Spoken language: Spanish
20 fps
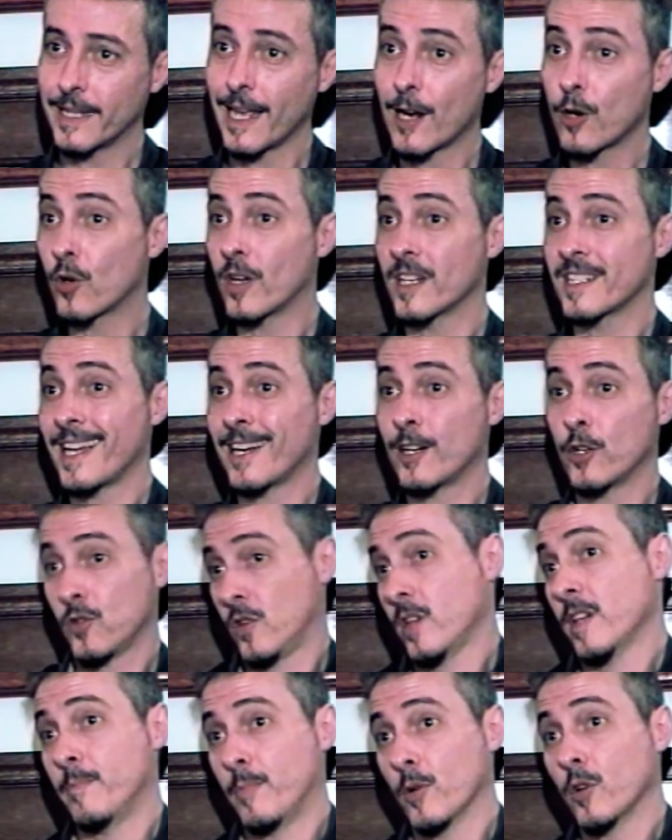de algo que ya no
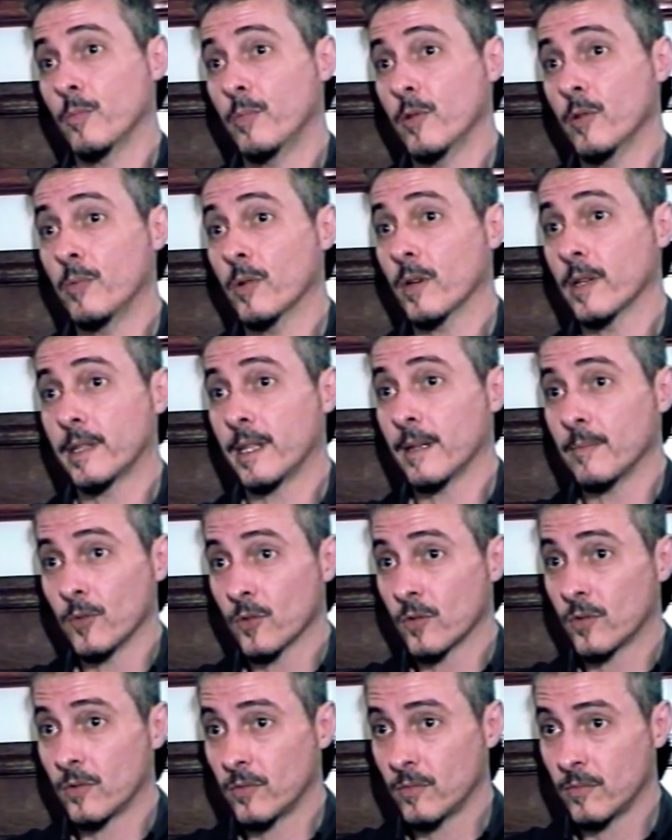se es propio, porque
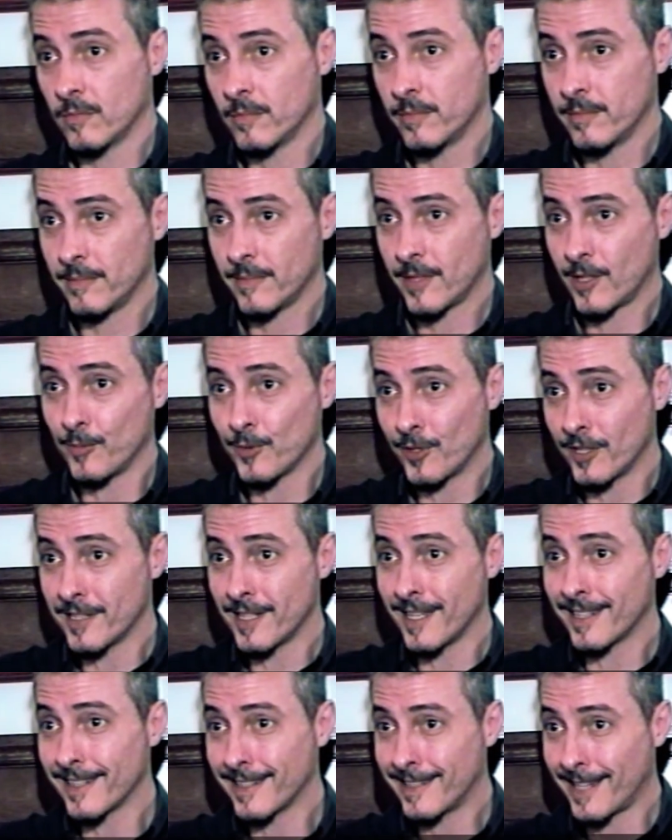estamos, como te
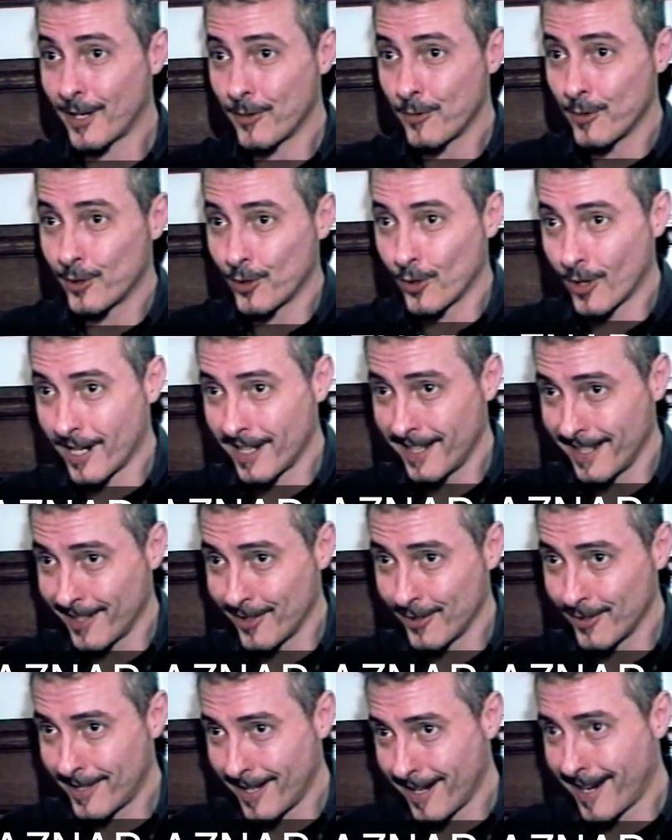decía antes, está en nuestro jardín,
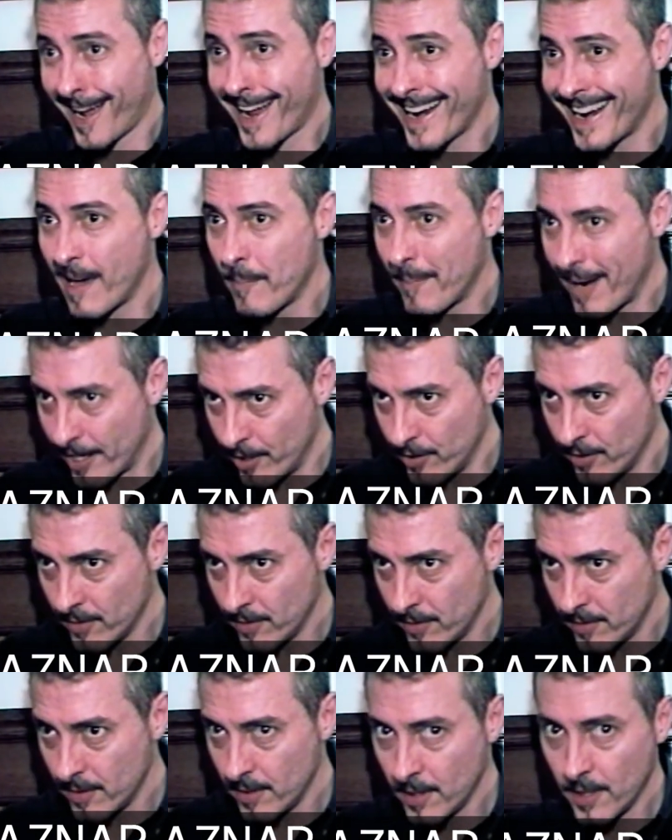¿no? está acá a la
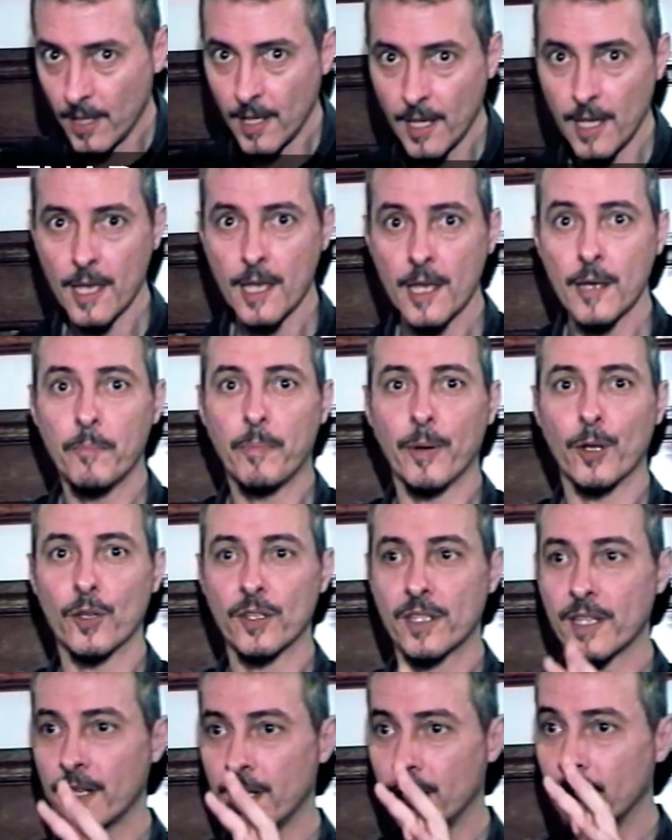mano. Es
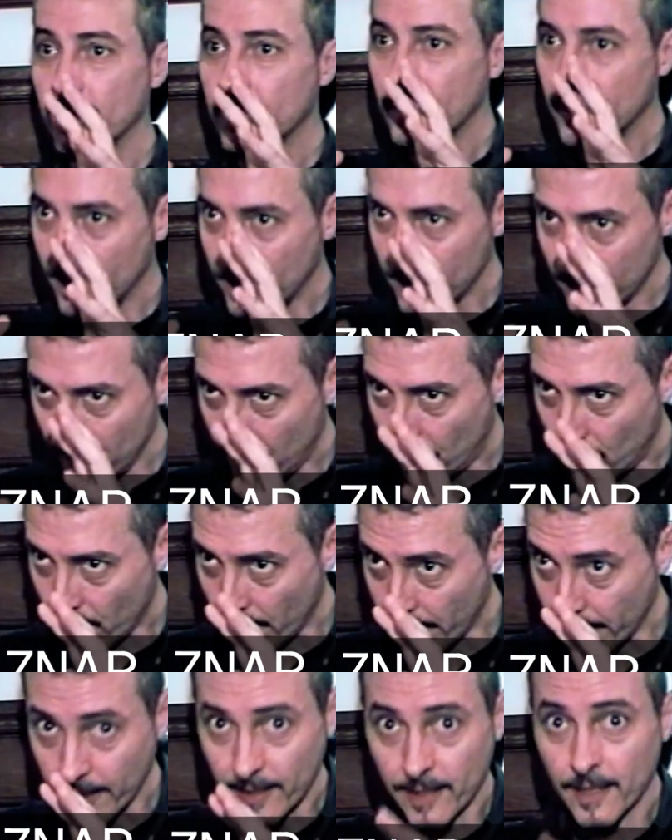decir,
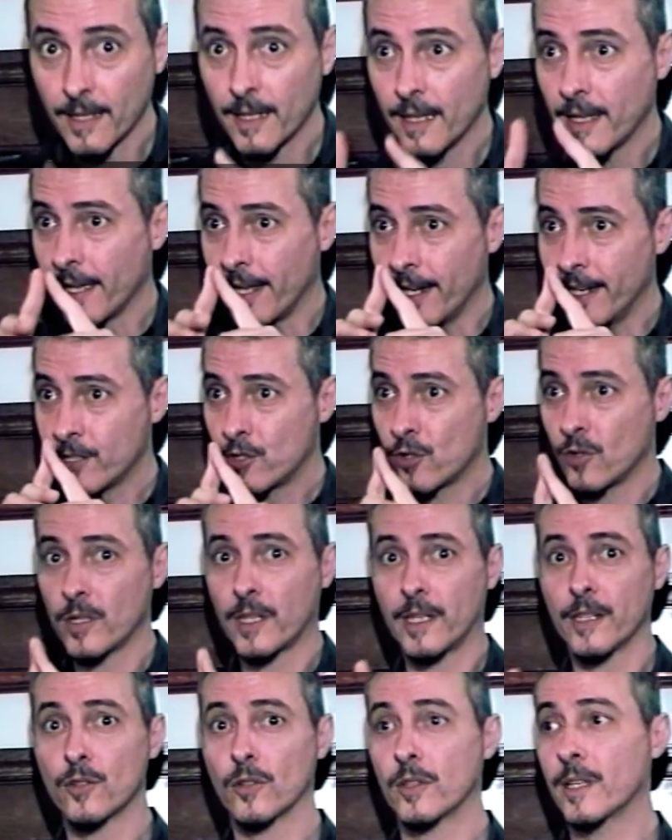ok, el hecho
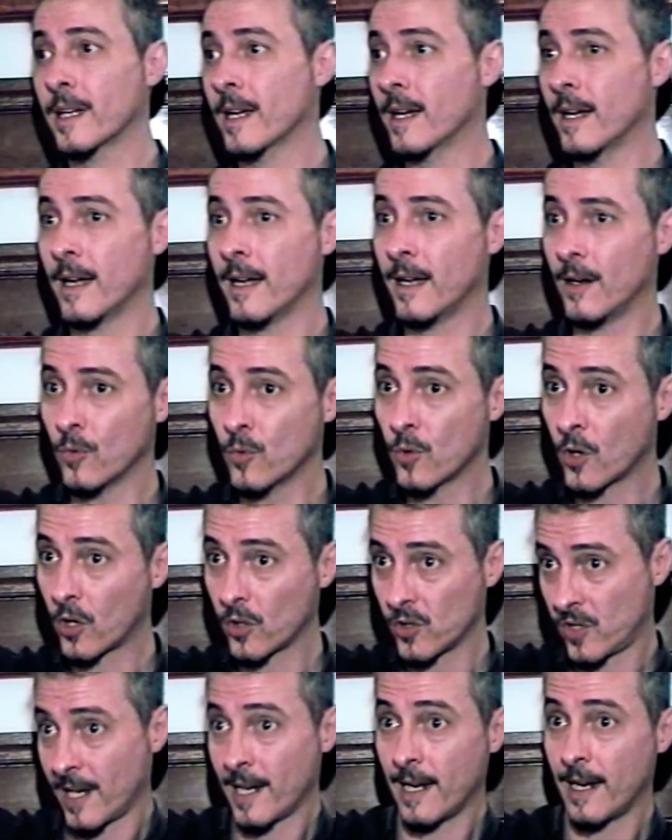de que yo tenga un
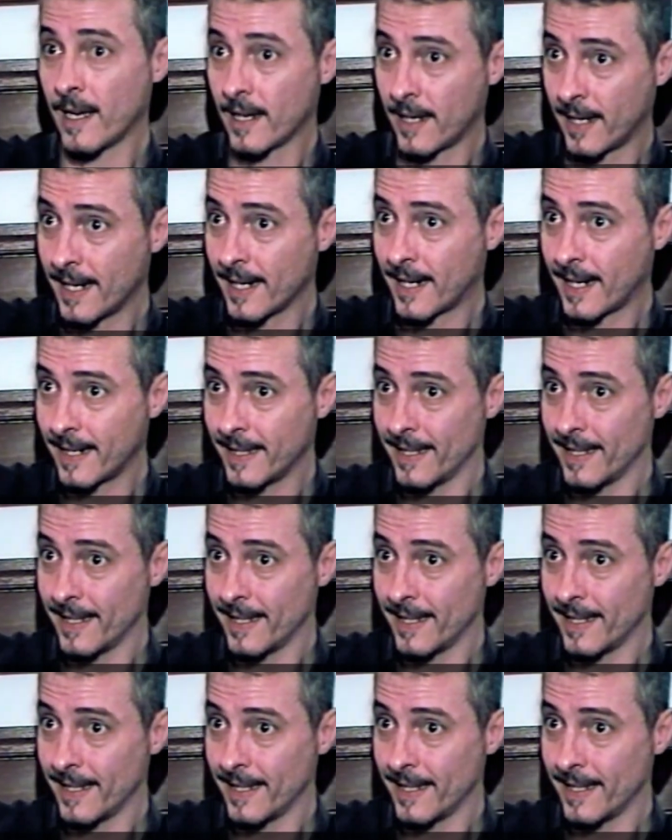rosal acá en el